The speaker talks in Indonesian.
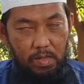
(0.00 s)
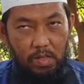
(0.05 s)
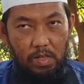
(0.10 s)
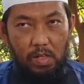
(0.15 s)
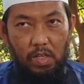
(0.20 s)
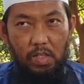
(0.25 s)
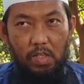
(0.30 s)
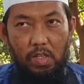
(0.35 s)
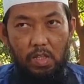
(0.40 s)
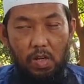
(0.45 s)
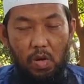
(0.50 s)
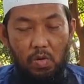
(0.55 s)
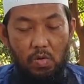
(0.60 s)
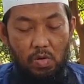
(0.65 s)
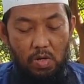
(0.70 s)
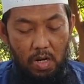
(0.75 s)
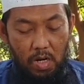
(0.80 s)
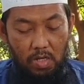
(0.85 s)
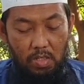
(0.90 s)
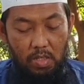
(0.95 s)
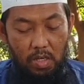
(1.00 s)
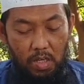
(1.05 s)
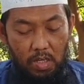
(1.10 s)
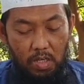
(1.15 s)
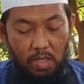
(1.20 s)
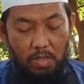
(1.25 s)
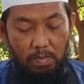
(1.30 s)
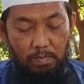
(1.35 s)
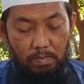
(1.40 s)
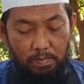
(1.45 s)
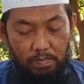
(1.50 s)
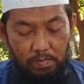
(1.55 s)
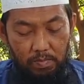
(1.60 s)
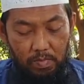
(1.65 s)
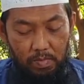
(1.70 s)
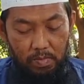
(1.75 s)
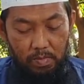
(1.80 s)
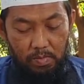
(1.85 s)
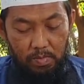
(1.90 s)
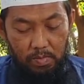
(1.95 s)
La taraunal jahim
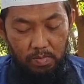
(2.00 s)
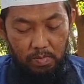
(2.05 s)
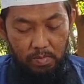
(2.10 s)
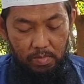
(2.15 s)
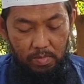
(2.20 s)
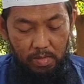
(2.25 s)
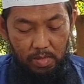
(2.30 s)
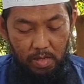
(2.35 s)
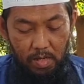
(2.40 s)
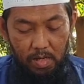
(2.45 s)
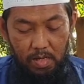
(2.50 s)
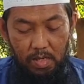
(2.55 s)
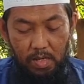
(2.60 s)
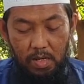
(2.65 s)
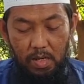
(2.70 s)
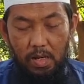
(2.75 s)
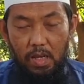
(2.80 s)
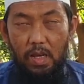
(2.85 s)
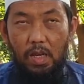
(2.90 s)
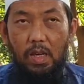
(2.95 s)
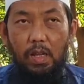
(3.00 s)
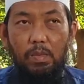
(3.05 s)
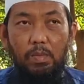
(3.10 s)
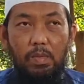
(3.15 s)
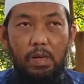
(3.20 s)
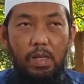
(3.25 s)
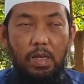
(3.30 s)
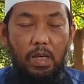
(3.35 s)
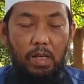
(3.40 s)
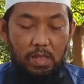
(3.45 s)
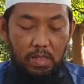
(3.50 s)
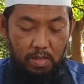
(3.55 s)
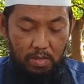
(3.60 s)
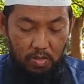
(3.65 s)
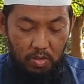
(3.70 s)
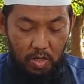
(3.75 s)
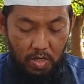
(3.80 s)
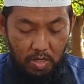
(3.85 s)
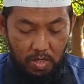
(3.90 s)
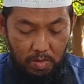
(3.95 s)
kalian akan melihat
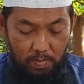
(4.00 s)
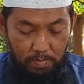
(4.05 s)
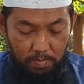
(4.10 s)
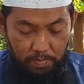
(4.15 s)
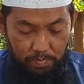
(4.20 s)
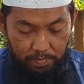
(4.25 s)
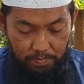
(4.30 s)
jahim.